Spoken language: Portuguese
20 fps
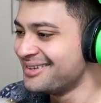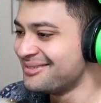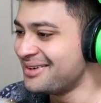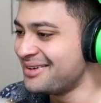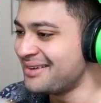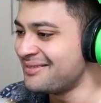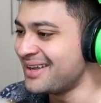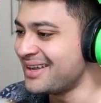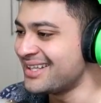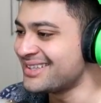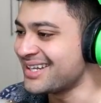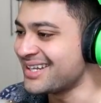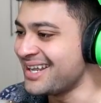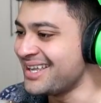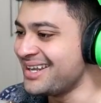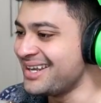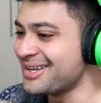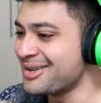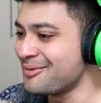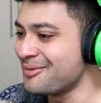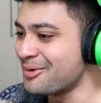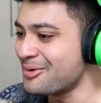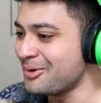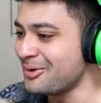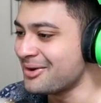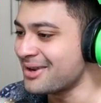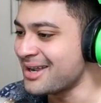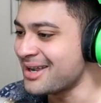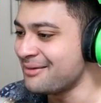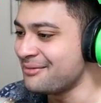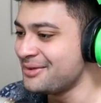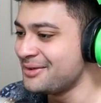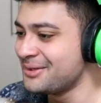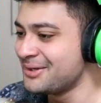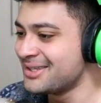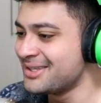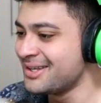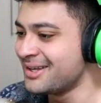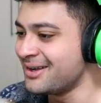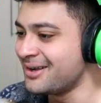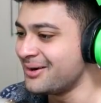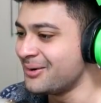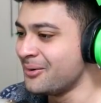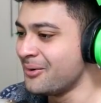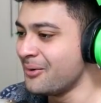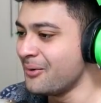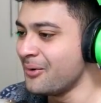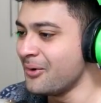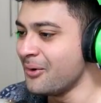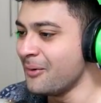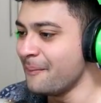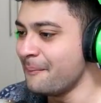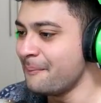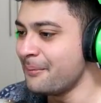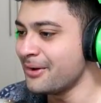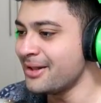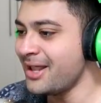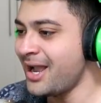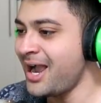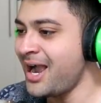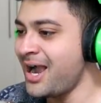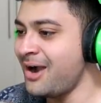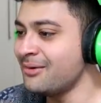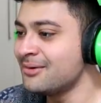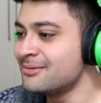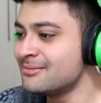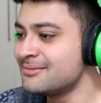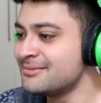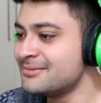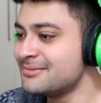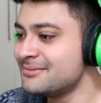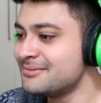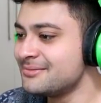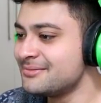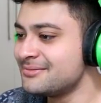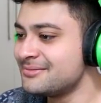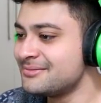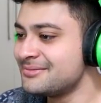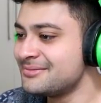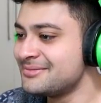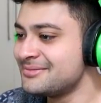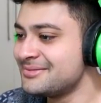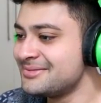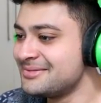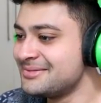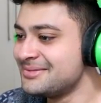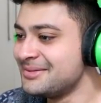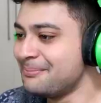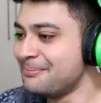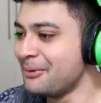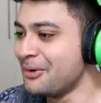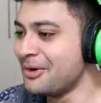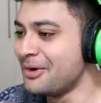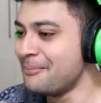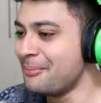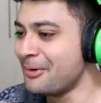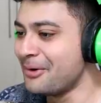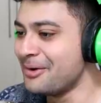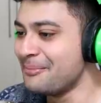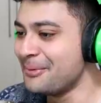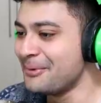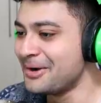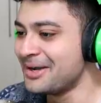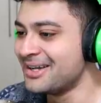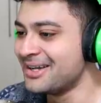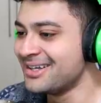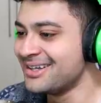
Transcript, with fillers: Ó. Vai, vai, atrai ele que eu vou colocar vidro aqui, ó. Uh, uh, uh, pro... Não! Não! Empurra, empurra, empurra.